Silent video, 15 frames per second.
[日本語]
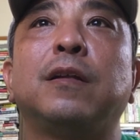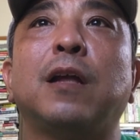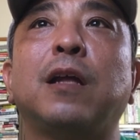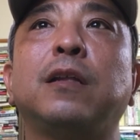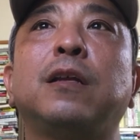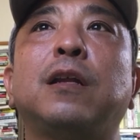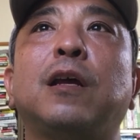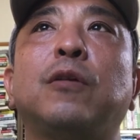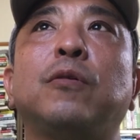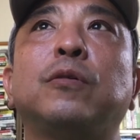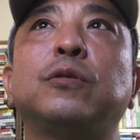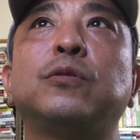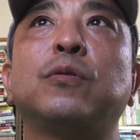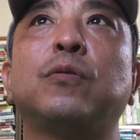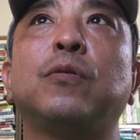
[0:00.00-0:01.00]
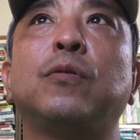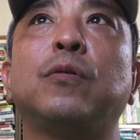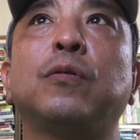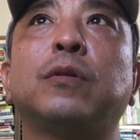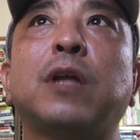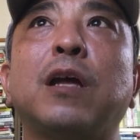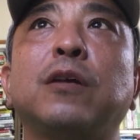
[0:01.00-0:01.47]
なんでだろうってそこ
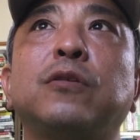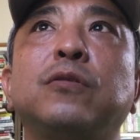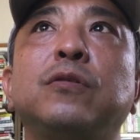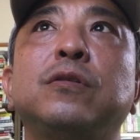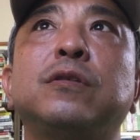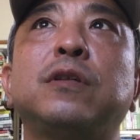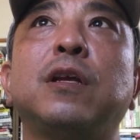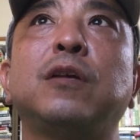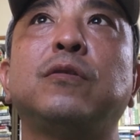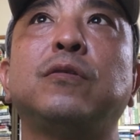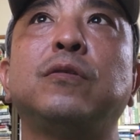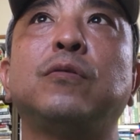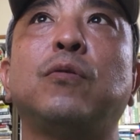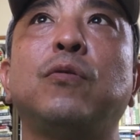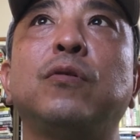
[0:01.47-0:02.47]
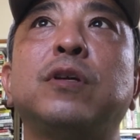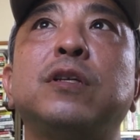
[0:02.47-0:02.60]
を探求していく好